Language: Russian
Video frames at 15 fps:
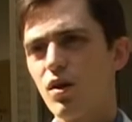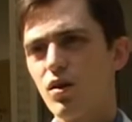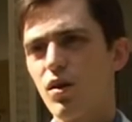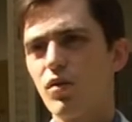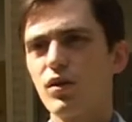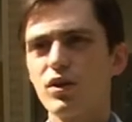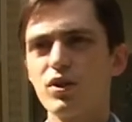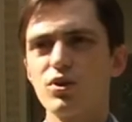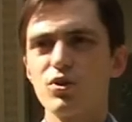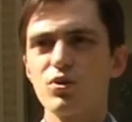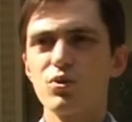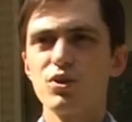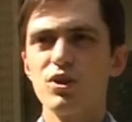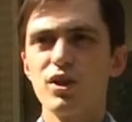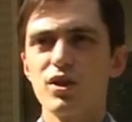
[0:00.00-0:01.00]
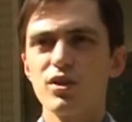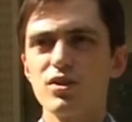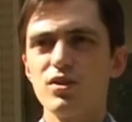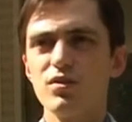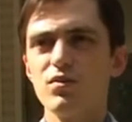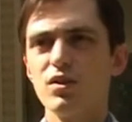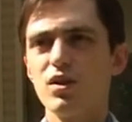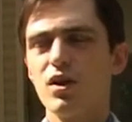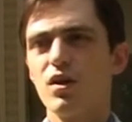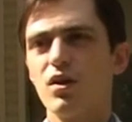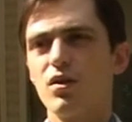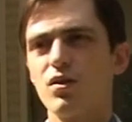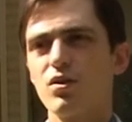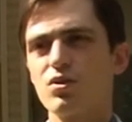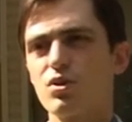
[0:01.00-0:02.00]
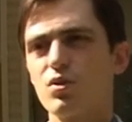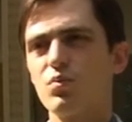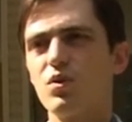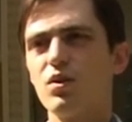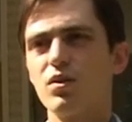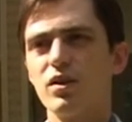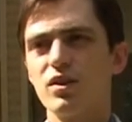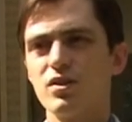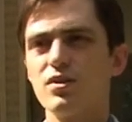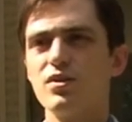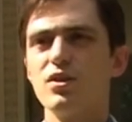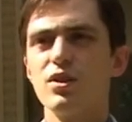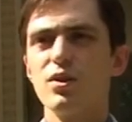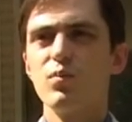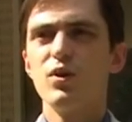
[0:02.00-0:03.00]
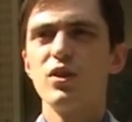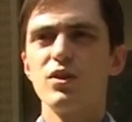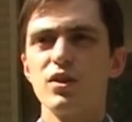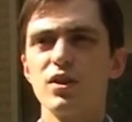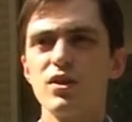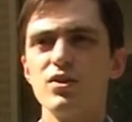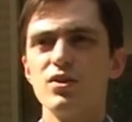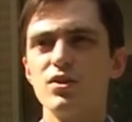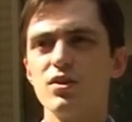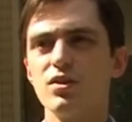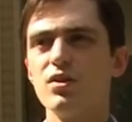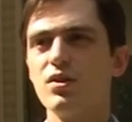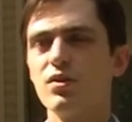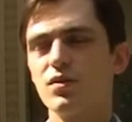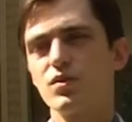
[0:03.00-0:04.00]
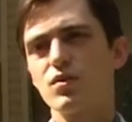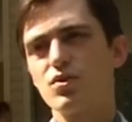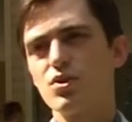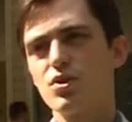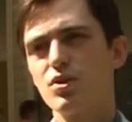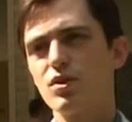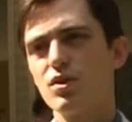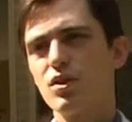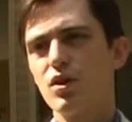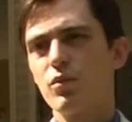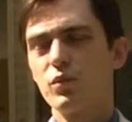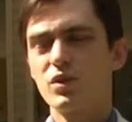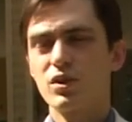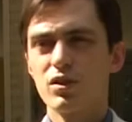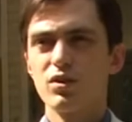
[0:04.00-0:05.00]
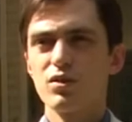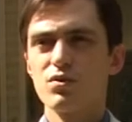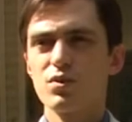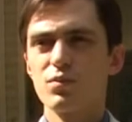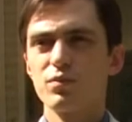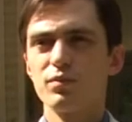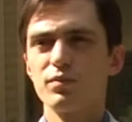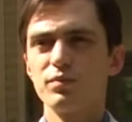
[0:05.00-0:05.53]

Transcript: а, в какие-то другие активы, а, чтобы эти деньги были найдены и возвращены пострадавшим